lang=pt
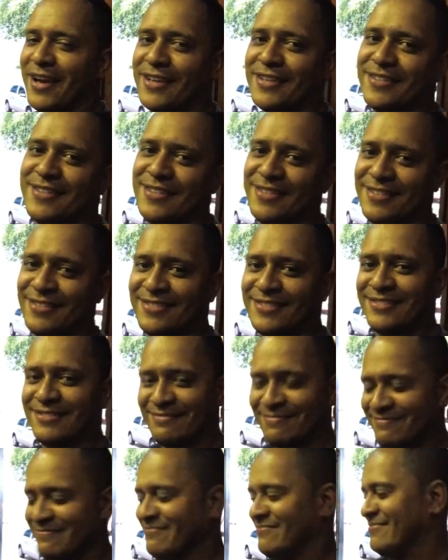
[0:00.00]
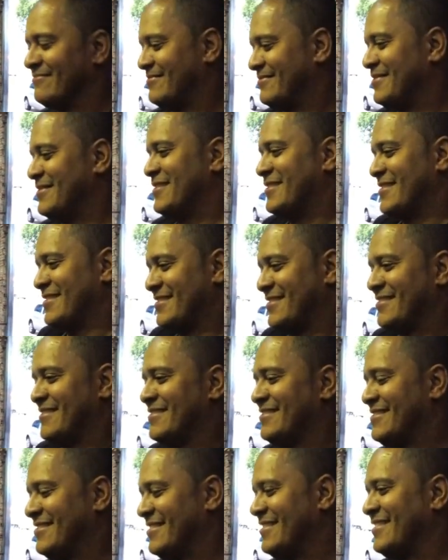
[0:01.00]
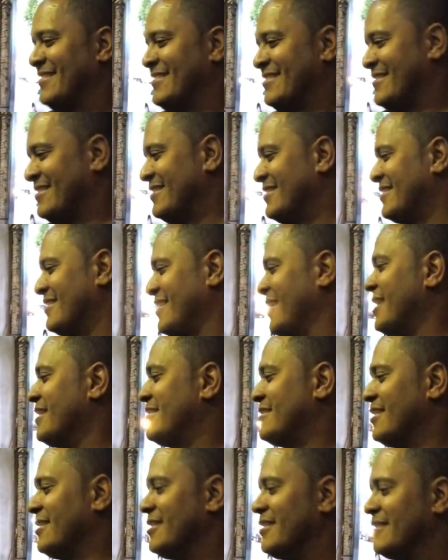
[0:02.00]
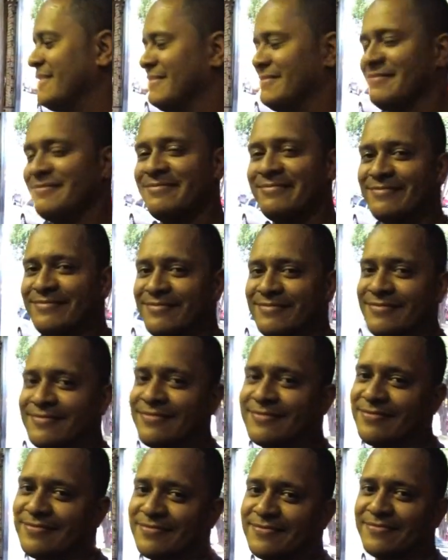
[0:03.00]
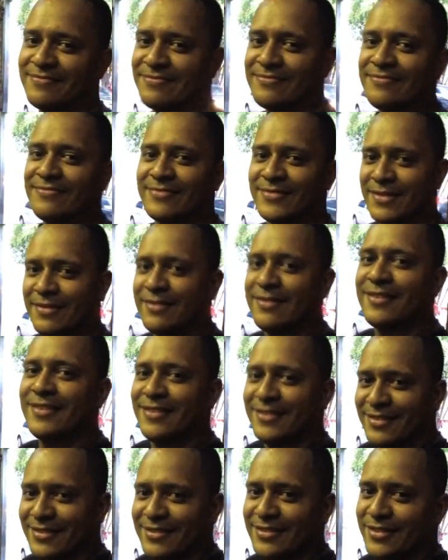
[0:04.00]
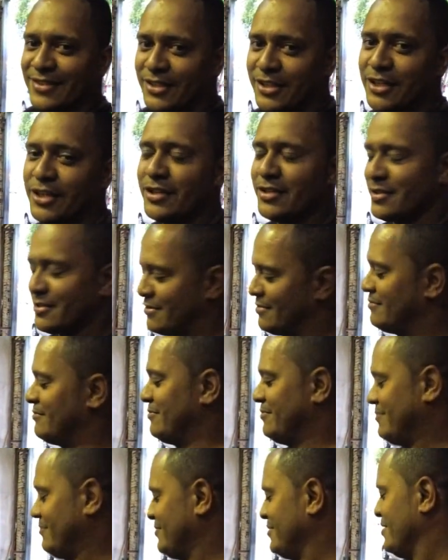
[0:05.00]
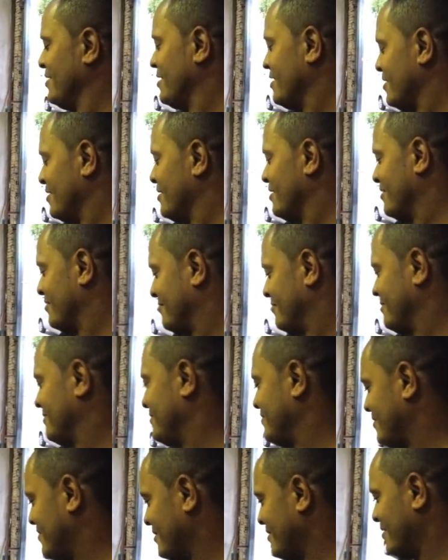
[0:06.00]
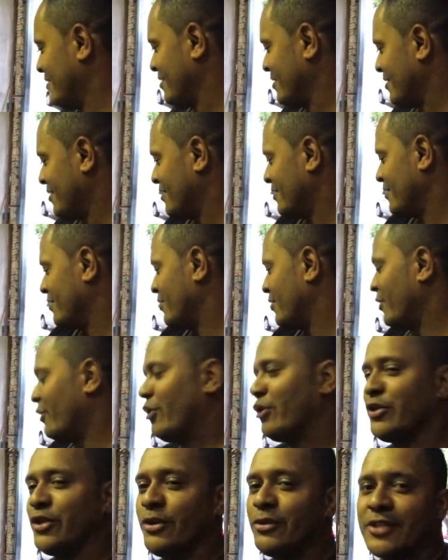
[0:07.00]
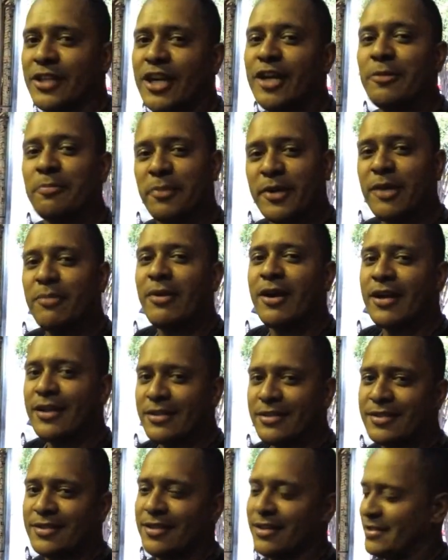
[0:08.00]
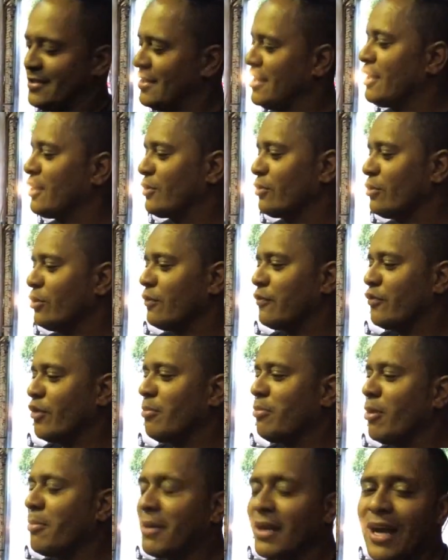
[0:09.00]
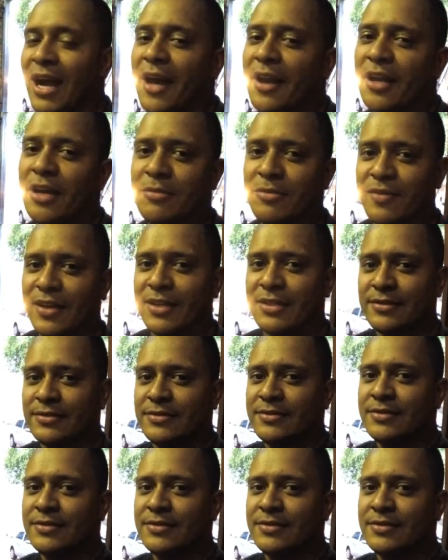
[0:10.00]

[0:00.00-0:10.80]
de volta. Pegar o paulozinho pronto. É isso aí. Suspensão de rosca, rosca slim. Isso. E aí, como é que ficou o trampo? Pô, oh, deu um trampinho, mas acertou. Ficou bom pra caramba, velho.